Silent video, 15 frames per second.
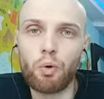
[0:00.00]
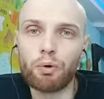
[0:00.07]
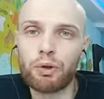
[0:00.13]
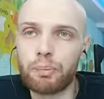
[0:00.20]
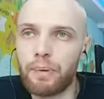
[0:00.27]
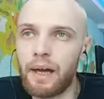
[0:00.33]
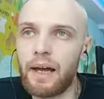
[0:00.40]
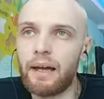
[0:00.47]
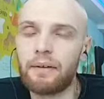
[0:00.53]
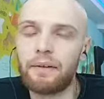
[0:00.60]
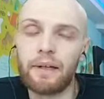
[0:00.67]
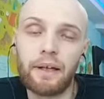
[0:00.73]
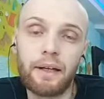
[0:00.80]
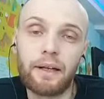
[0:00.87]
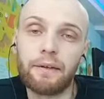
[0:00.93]

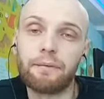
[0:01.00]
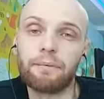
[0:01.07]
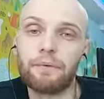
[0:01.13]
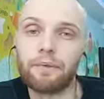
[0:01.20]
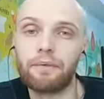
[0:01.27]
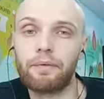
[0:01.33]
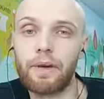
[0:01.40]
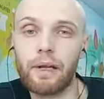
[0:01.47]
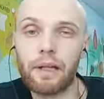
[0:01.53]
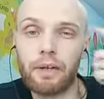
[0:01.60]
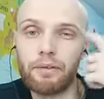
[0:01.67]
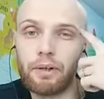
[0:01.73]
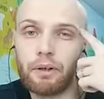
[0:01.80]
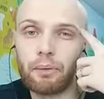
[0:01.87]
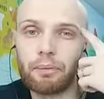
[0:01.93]
тебя в
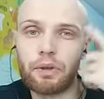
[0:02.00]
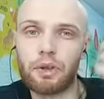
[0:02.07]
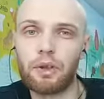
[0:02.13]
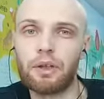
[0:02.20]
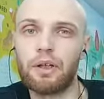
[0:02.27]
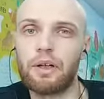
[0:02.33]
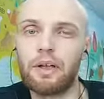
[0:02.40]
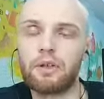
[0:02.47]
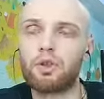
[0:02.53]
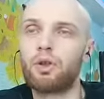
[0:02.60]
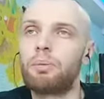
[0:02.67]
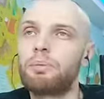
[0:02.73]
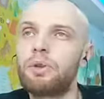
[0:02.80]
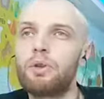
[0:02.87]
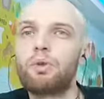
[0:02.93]
голове вообще, о
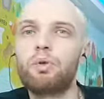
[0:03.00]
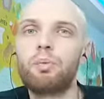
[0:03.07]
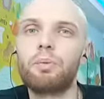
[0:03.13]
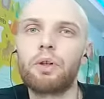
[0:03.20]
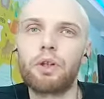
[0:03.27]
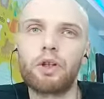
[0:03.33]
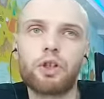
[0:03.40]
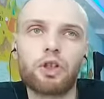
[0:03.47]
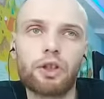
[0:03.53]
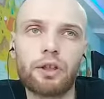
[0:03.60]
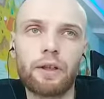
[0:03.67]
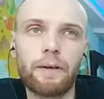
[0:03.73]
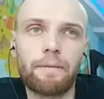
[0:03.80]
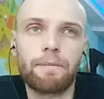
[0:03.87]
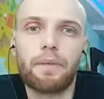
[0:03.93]
чем ты думаешь.
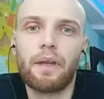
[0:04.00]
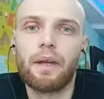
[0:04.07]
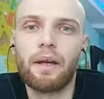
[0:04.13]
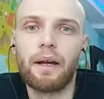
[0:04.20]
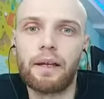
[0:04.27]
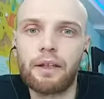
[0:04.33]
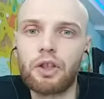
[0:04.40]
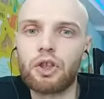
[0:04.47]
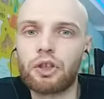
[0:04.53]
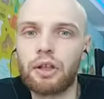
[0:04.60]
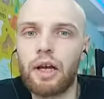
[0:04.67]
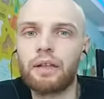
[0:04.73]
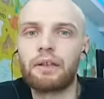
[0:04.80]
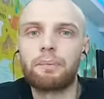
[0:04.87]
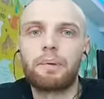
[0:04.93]
Они
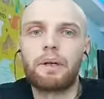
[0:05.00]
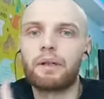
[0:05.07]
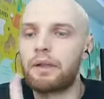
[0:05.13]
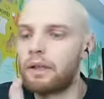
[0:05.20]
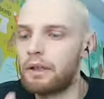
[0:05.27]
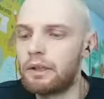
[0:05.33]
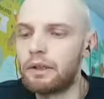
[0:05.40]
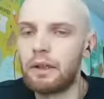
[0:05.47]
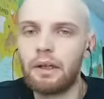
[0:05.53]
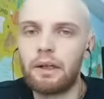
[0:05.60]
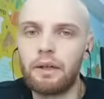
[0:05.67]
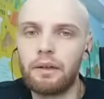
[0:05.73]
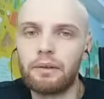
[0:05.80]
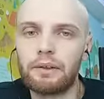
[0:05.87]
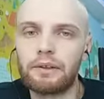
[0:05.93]
читают, например,
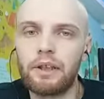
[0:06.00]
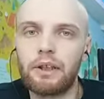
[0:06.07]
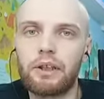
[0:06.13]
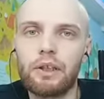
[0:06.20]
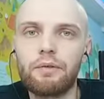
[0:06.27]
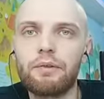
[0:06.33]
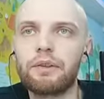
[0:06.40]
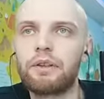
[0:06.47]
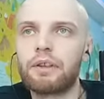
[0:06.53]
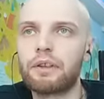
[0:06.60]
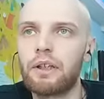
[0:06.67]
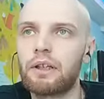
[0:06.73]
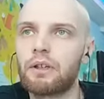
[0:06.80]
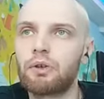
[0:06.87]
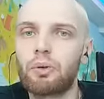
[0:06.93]
какие-то статьи в
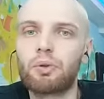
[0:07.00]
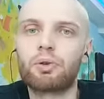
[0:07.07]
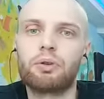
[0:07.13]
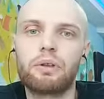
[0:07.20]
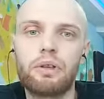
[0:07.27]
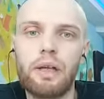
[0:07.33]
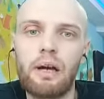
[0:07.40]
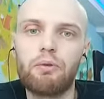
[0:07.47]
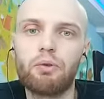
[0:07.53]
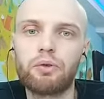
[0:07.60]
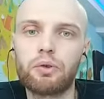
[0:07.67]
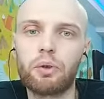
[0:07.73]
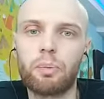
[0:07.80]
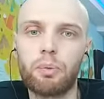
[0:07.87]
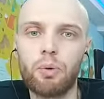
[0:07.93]
интернете о том, что да, вот
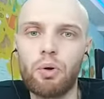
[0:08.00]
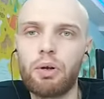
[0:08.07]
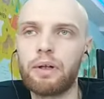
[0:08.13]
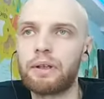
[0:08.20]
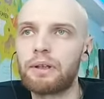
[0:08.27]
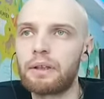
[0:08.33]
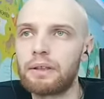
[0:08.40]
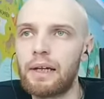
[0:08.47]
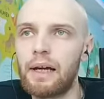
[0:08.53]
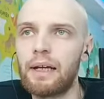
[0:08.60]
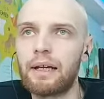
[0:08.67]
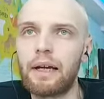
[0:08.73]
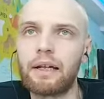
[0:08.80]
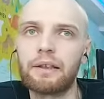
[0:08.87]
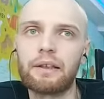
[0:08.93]
все плохо и так
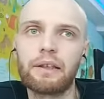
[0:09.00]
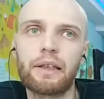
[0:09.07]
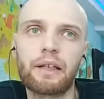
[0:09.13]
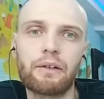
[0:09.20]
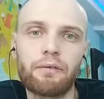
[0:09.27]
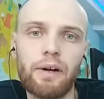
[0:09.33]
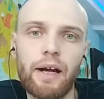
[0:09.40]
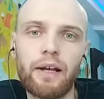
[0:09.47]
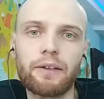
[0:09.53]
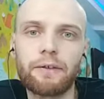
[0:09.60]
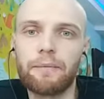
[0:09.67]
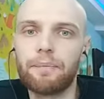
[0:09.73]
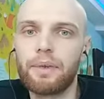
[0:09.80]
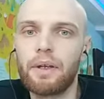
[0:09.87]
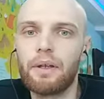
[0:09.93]
далее, как это накрывает.
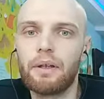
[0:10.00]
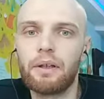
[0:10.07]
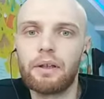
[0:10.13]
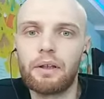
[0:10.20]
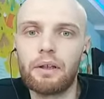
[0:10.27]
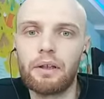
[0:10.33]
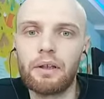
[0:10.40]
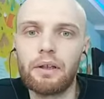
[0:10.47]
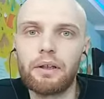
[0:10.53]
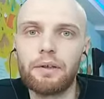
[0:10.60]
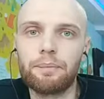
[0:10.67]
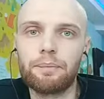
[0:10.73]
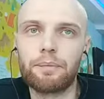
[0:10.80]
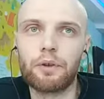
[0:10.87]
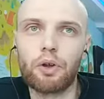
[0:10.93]

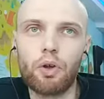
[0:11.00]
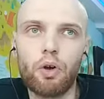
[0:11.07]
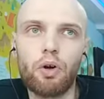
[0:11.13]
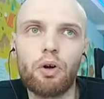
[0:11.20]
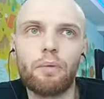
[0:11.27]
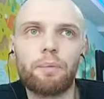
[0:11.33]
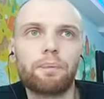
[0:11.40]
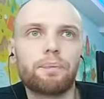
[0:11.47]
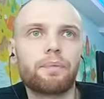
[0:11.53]
И... Но